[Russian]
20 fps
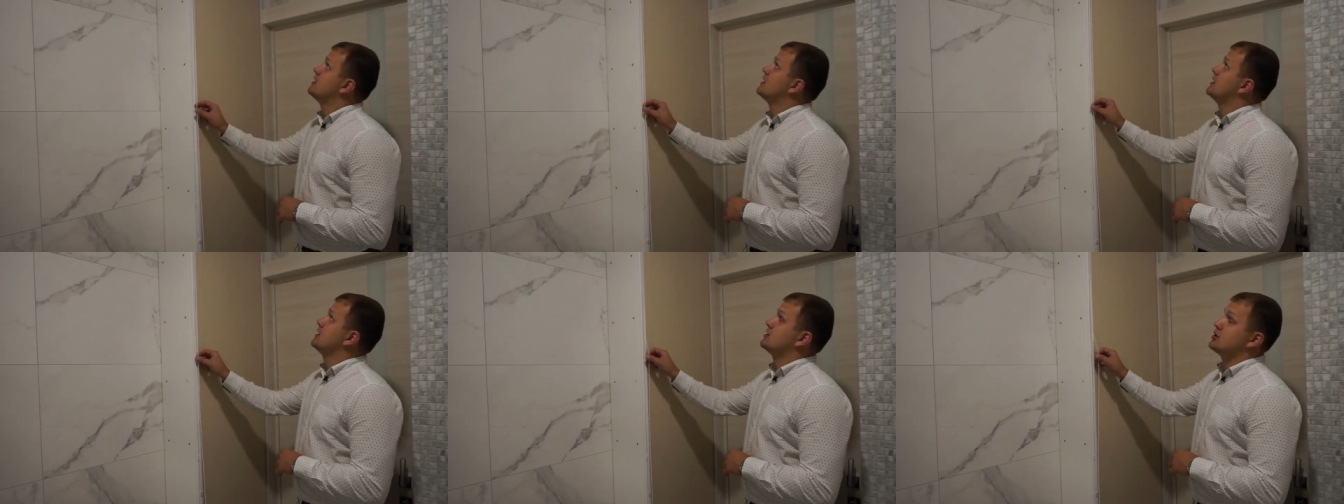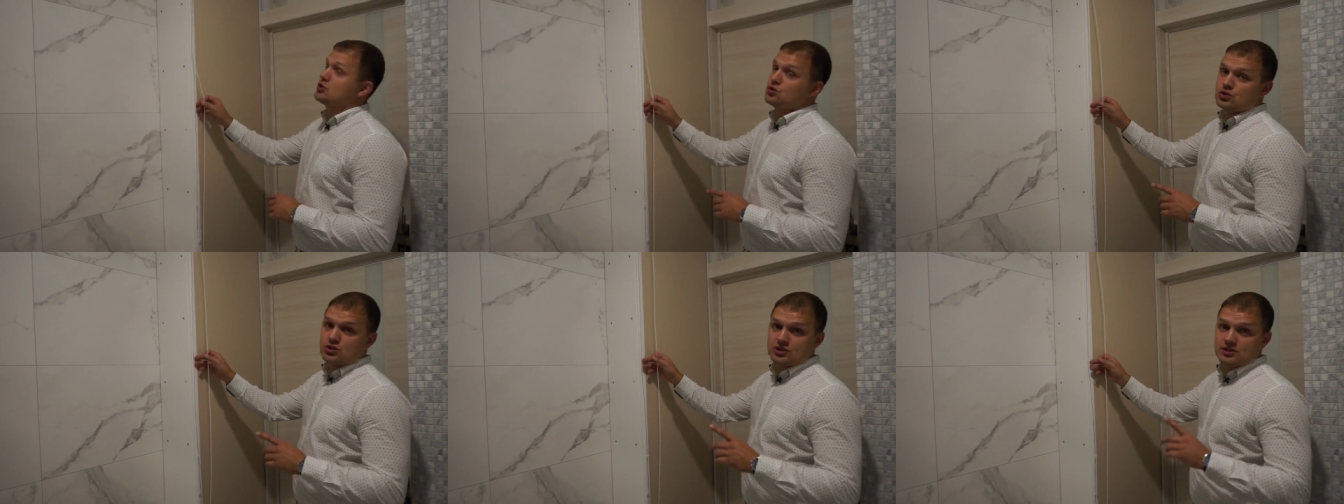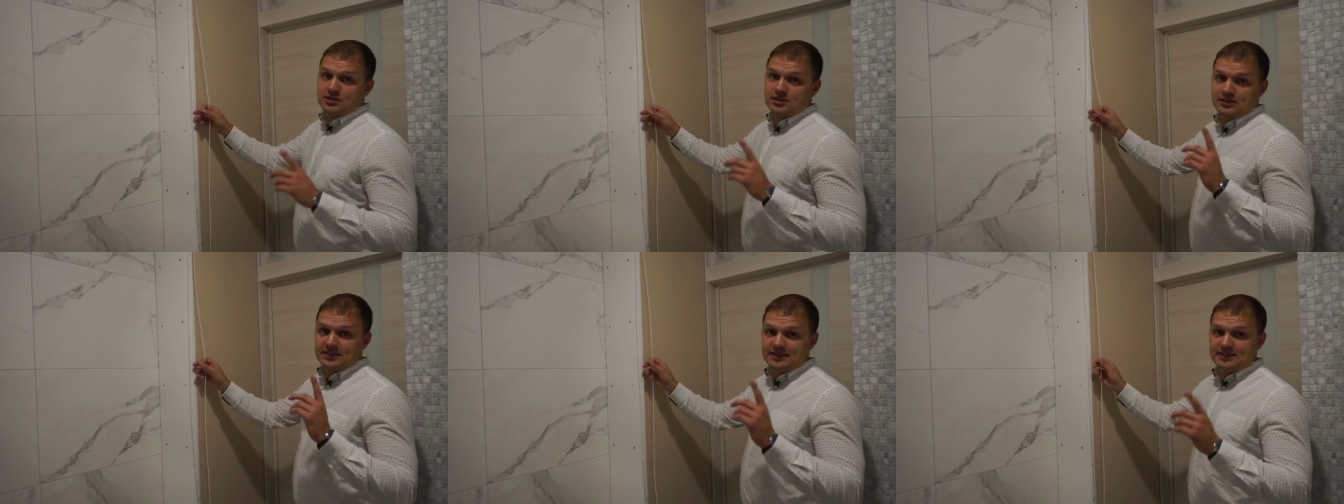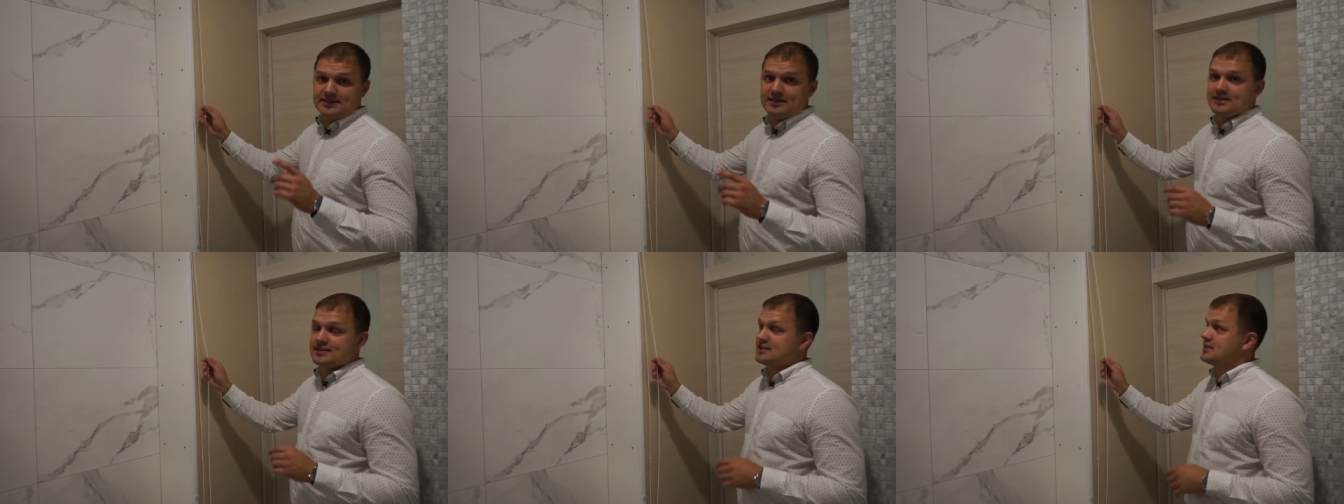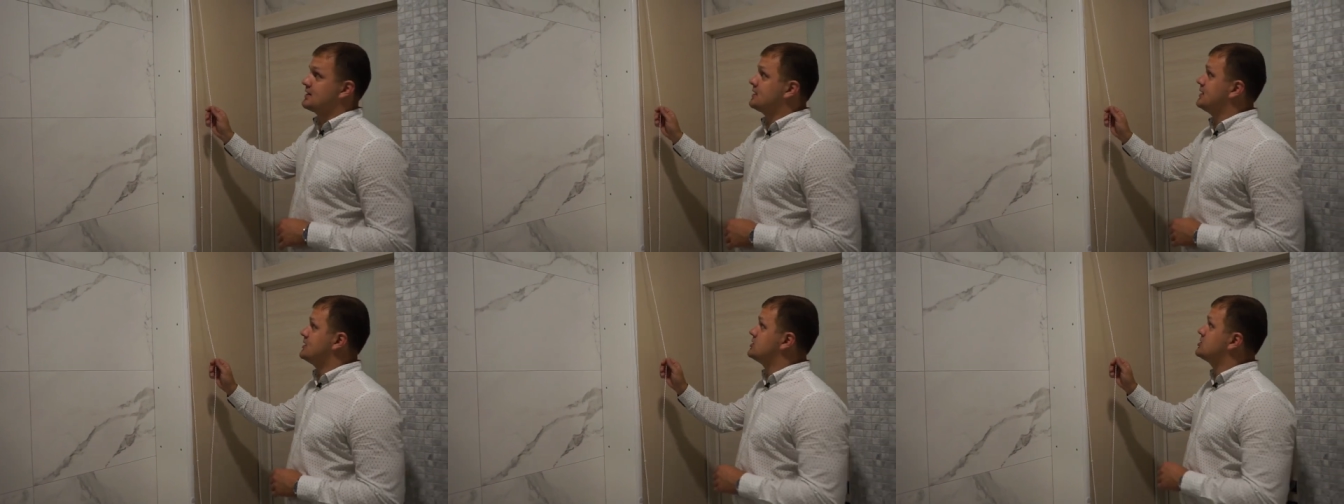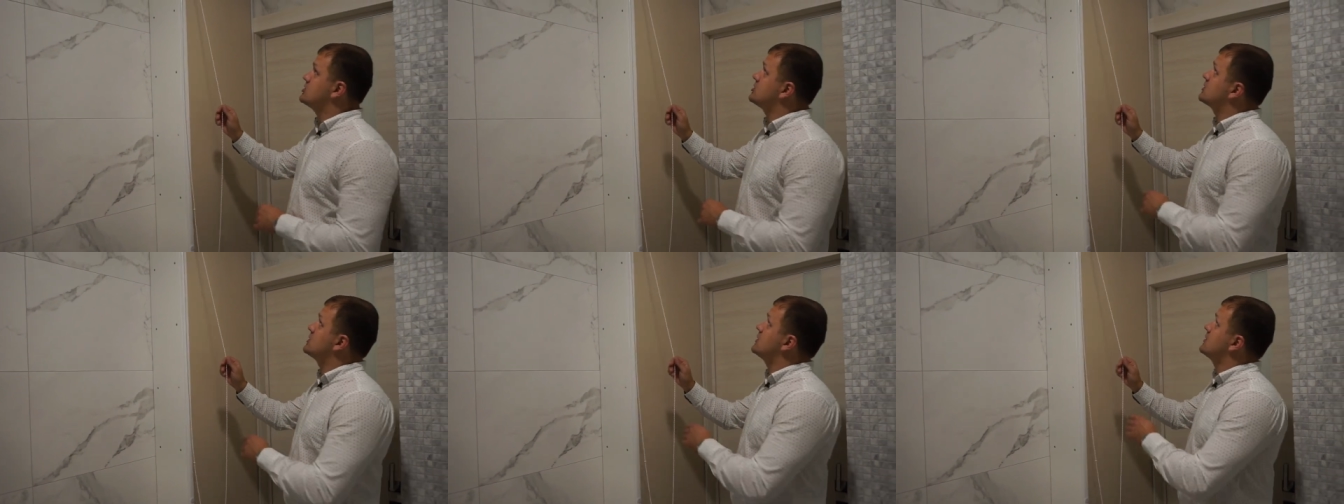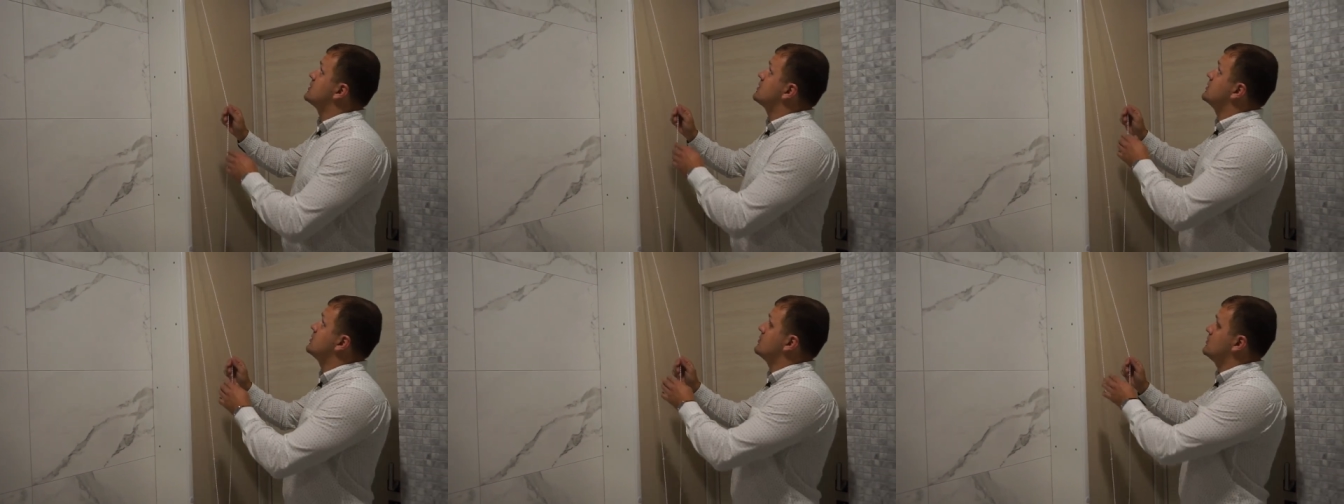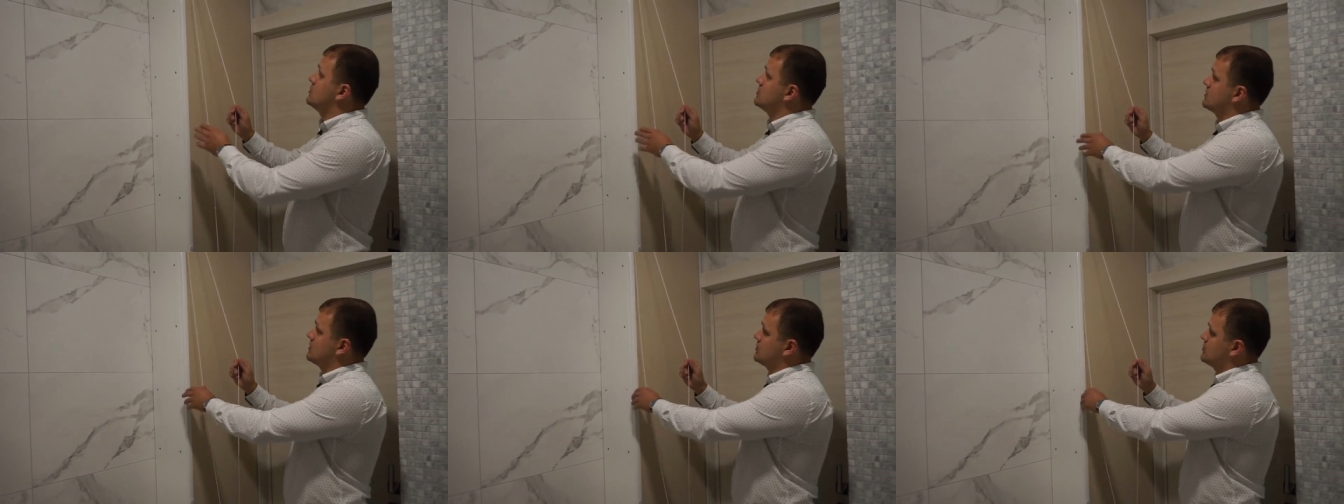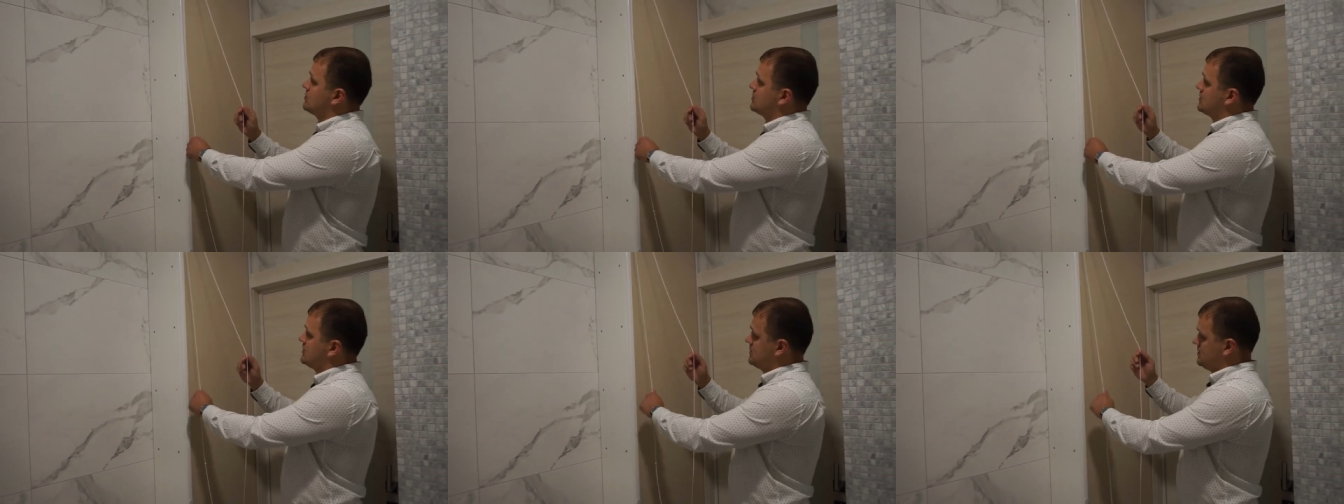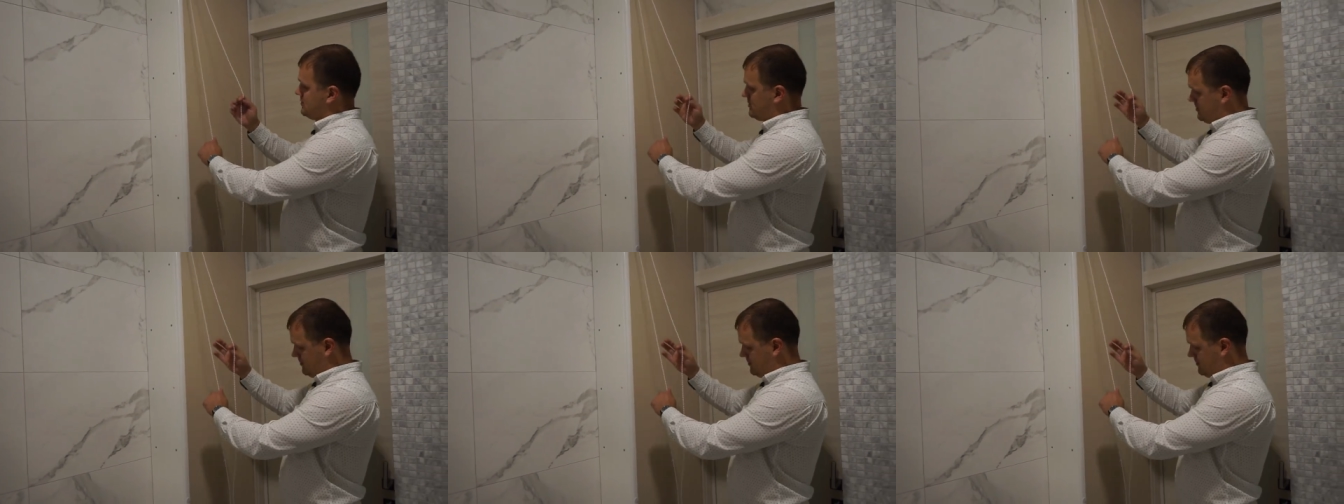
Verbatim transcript: это тоже, кстати, идея заказчика, вот, который,